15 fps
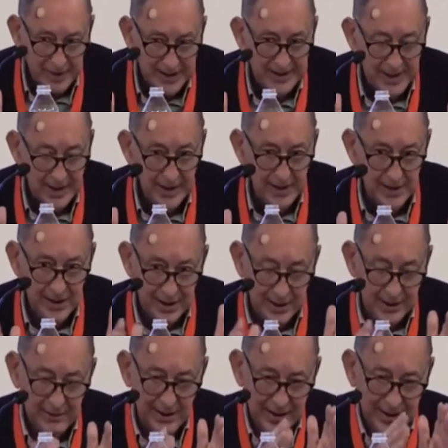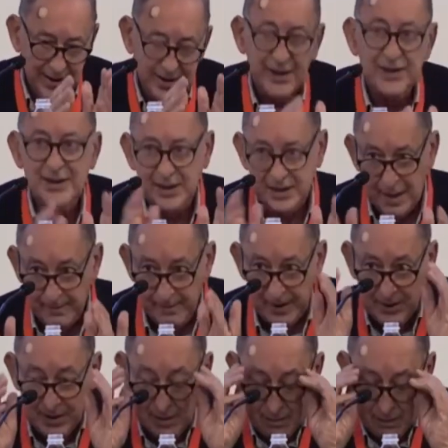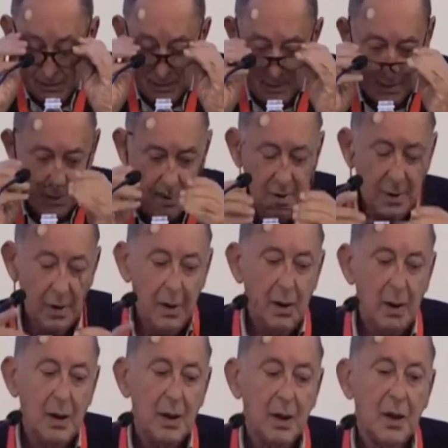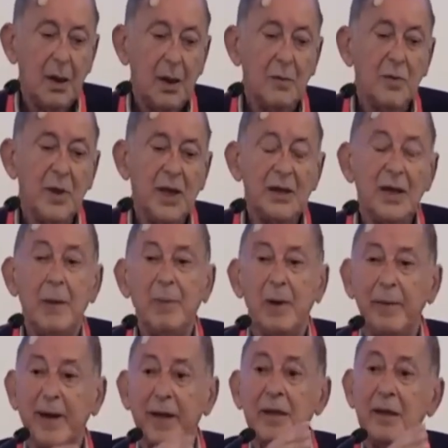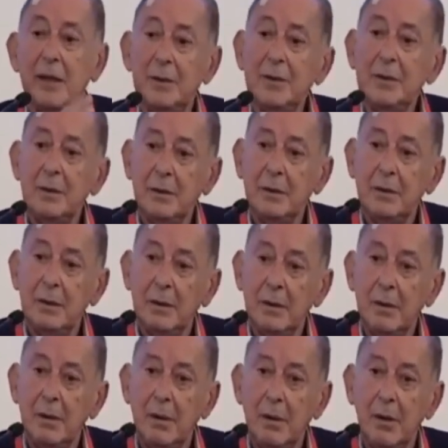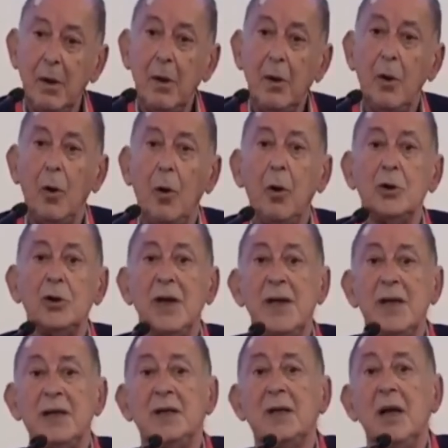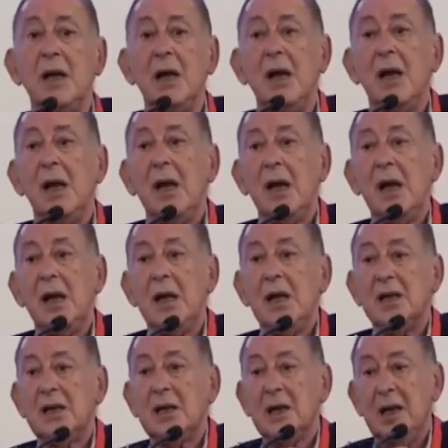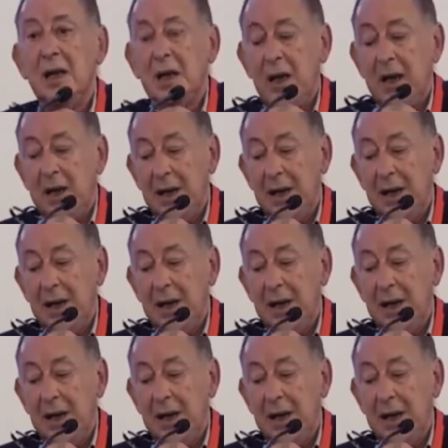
Cuando uno quiere hablar de Pesach, tiene que hablar de tres etapas que una es la preparación, otra es